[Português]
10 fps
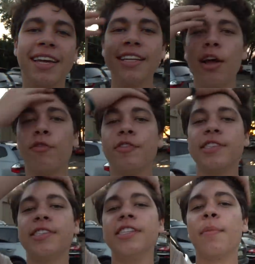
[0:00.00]
aqui na
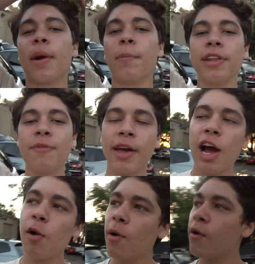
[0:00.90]
oficina para poder
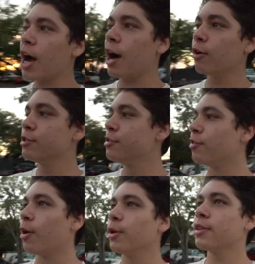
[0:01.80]
pegar o meu carro de
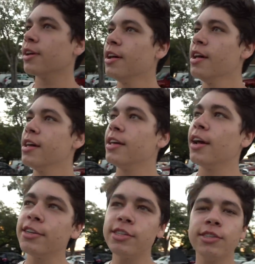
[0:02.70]
volta
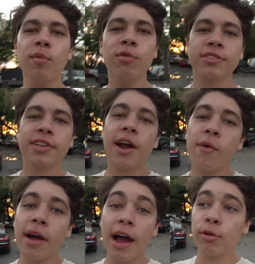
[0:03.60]
e antes de eu mostrar
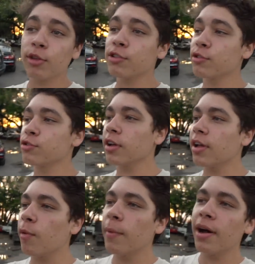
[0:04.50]
o carro, deixa eu só
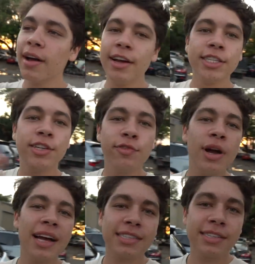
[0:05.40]
dar uma
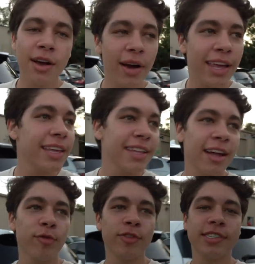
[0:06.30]
divulgação aqui
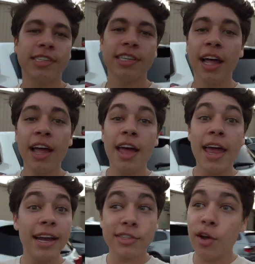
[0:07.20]
na oficina.
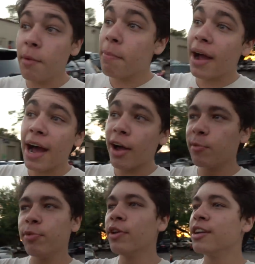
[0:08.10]
Eles não me
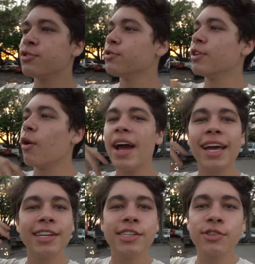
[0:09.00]
pagaram por isso, não
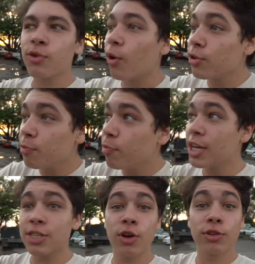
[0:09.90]
ganhei desconto por
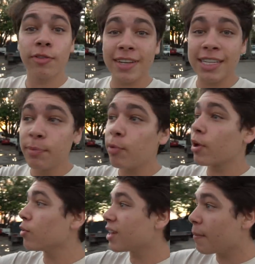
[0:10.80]
isso. Eu tô fazendo
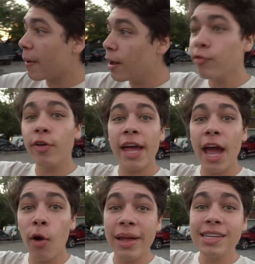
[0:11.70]
porque o trabalho foi
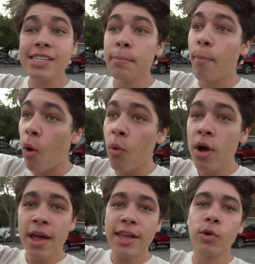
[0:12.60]
realmente bom
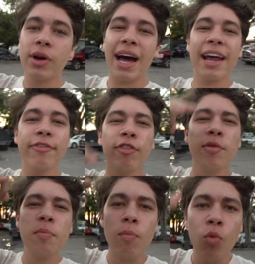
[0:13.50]
e o cara
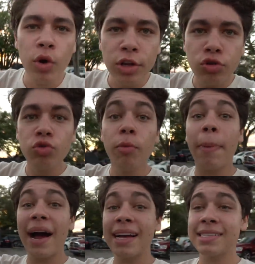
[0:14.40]
foi muito
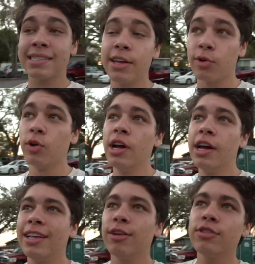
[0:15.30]
parceiro.
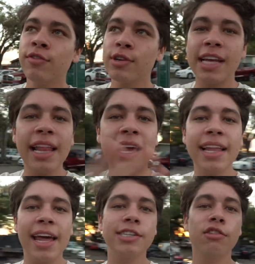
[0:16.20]
Então se você é daqui
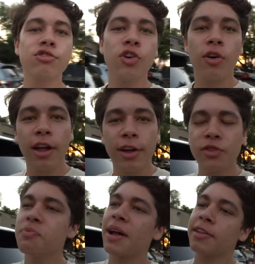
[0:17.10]
da região de
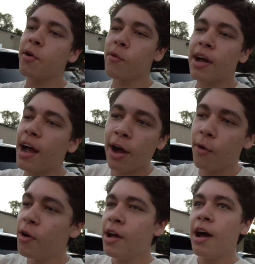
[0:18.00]
Orlando, bateu o
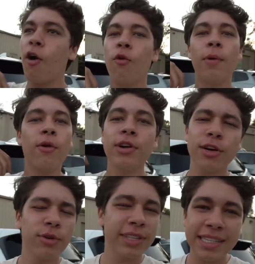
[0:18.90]
carro, alguma
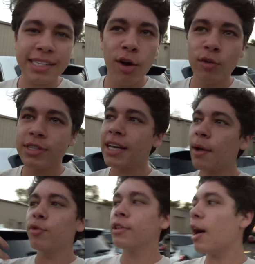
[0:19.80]
coisa aconteceu, você
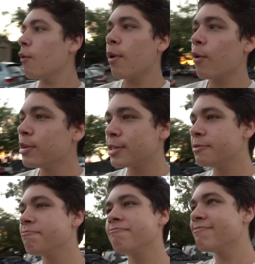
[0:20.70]
quer mudar alguma coisa,
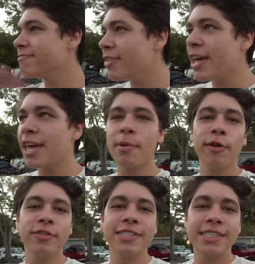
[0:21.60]
vem aqui para
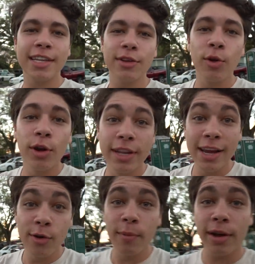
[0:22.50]
a oficina do Rodrigo,